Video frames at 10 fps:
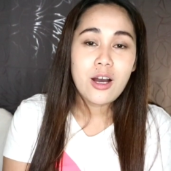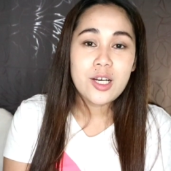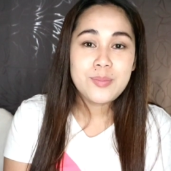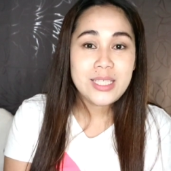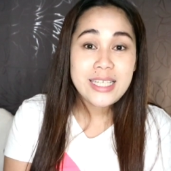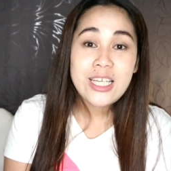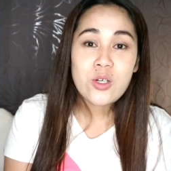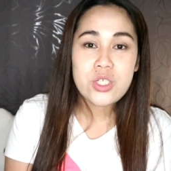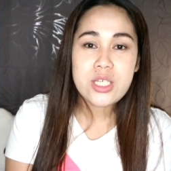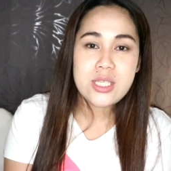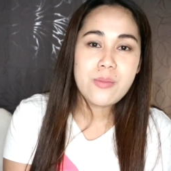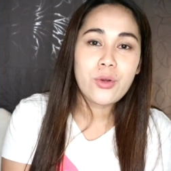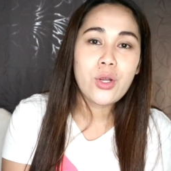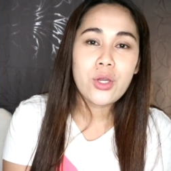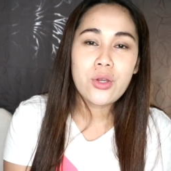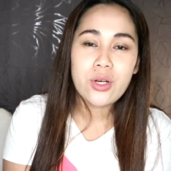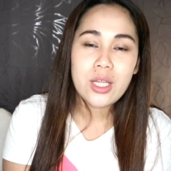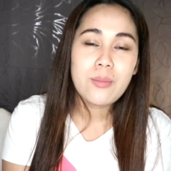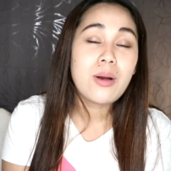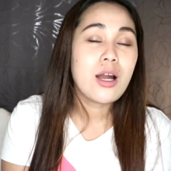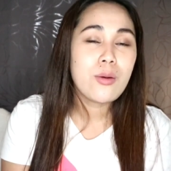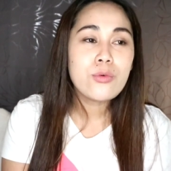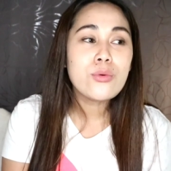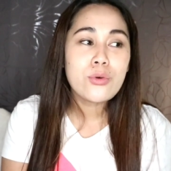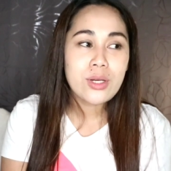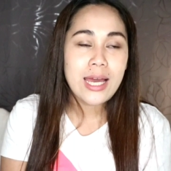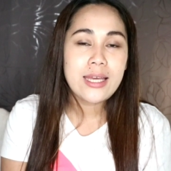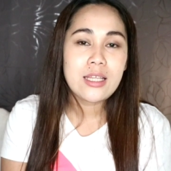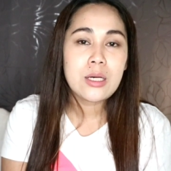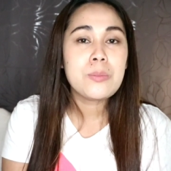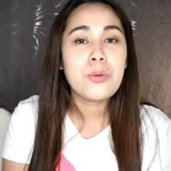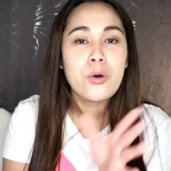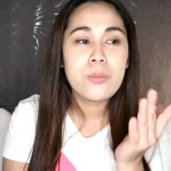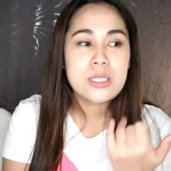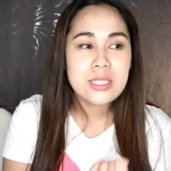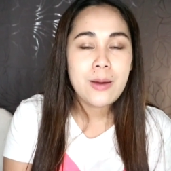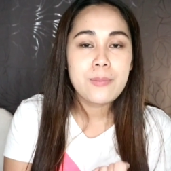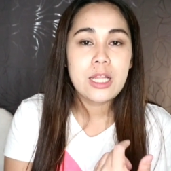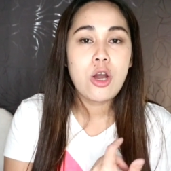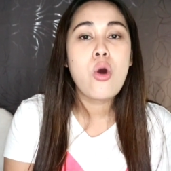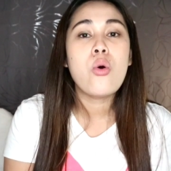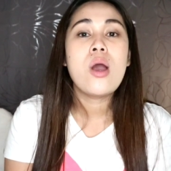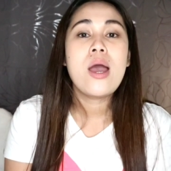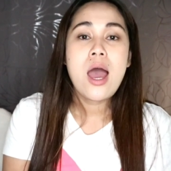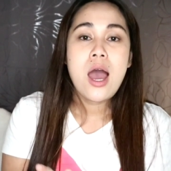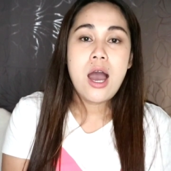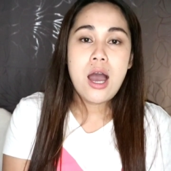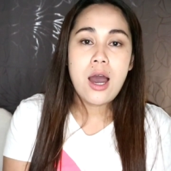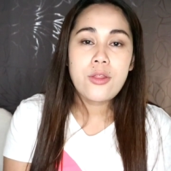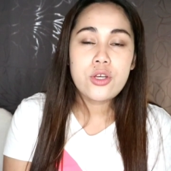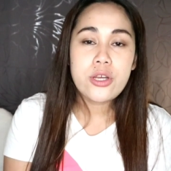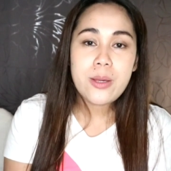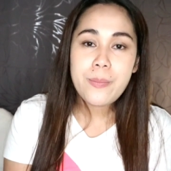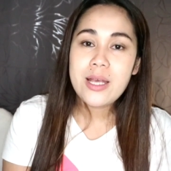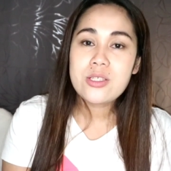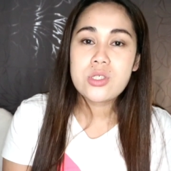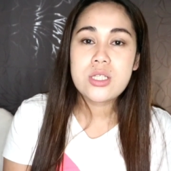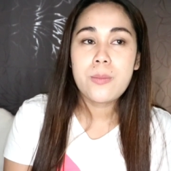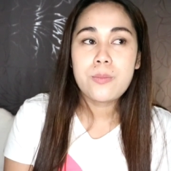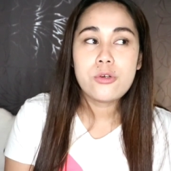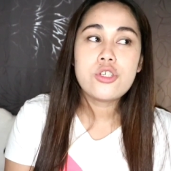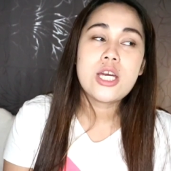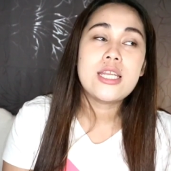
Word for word: uh, binili ko siya sa Mercury, mga mumurahin lang po. Basta below uh, ah, 30 pesos lang po